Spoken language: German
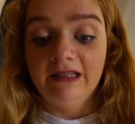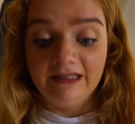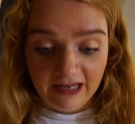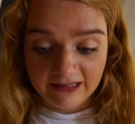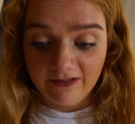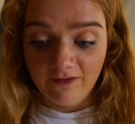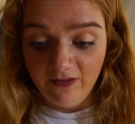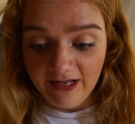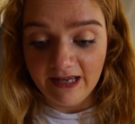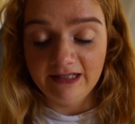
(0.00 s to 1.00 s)
Das
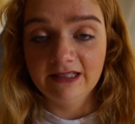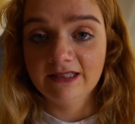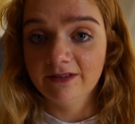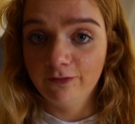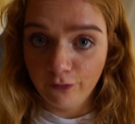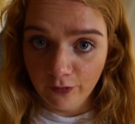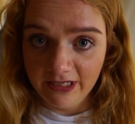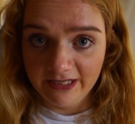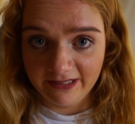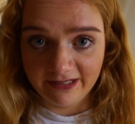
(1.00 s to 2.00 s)
WLAN ist
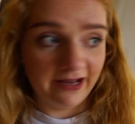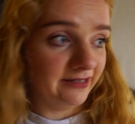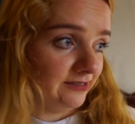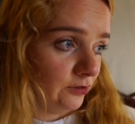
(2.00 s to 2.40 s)
free. Das heißt,